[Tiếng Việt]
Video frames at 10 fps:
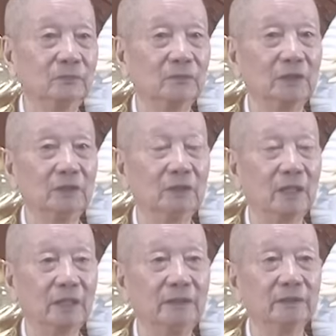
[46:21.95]
tại vì
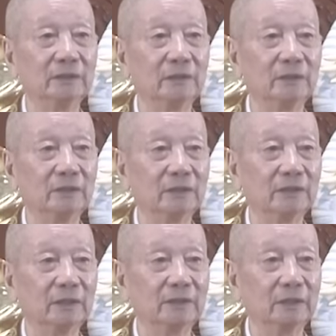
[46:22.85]
thầy thầy nói là
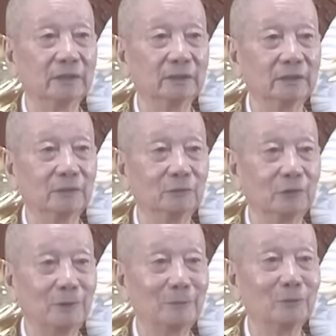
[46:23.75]
thầy sanh ra trong thời
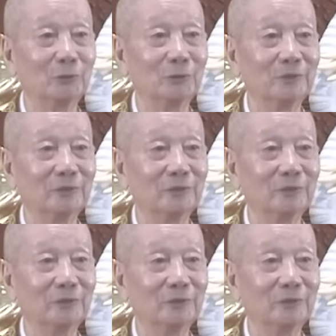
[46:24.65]
pháp thuộc